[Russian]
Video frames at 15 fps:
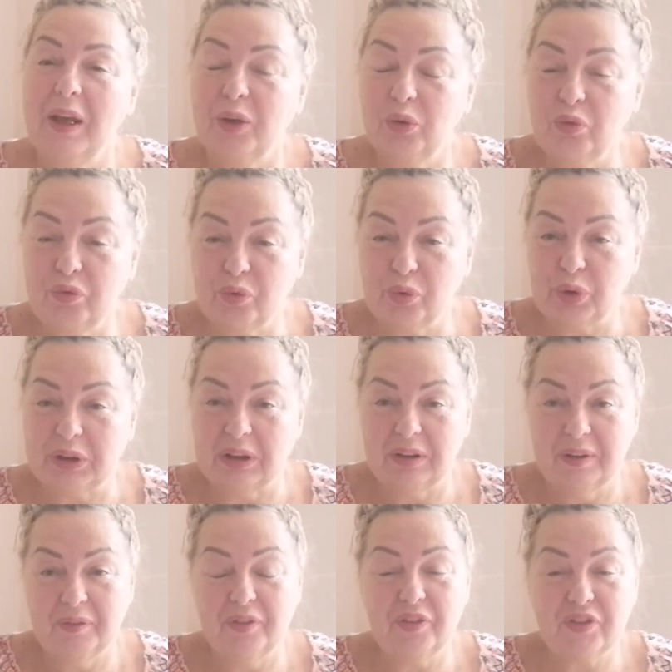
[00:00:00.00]
Ну вот,
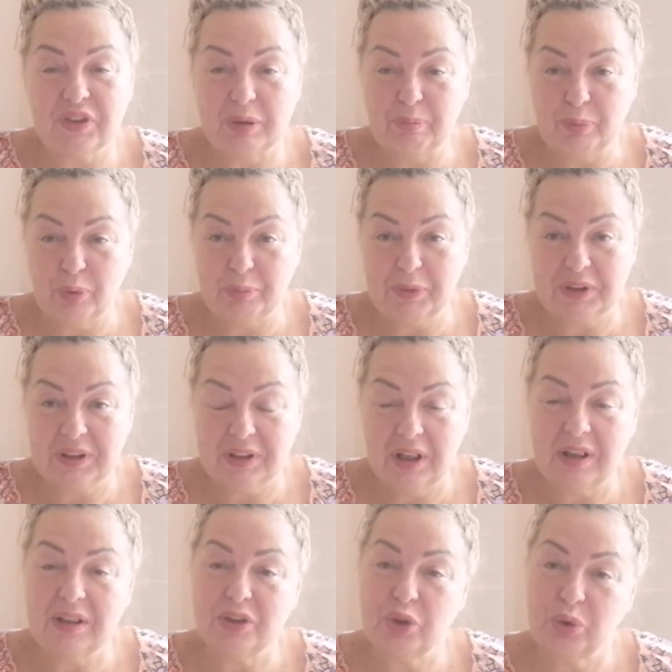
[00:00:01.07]
вы все помните, да,